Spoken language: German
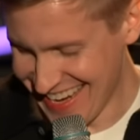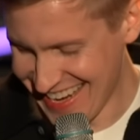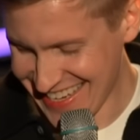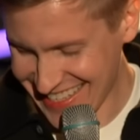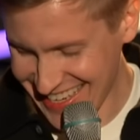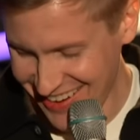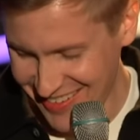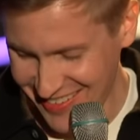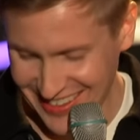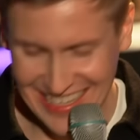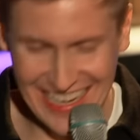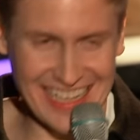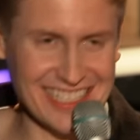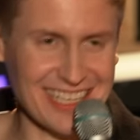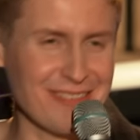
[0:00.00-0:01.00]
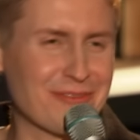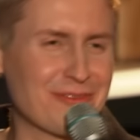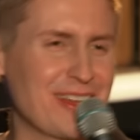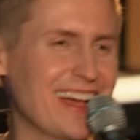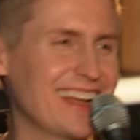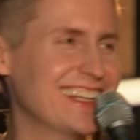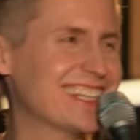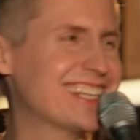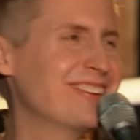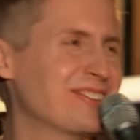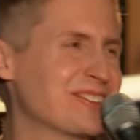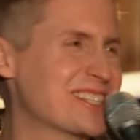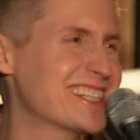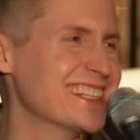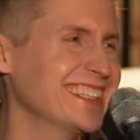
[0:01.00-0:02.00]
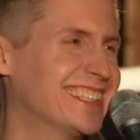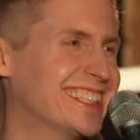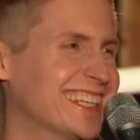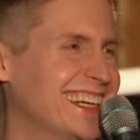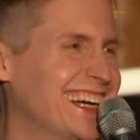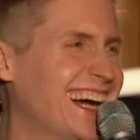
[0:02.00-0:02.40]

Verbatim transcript: Nee, ich glaube aber, der ist gefährlich lustig.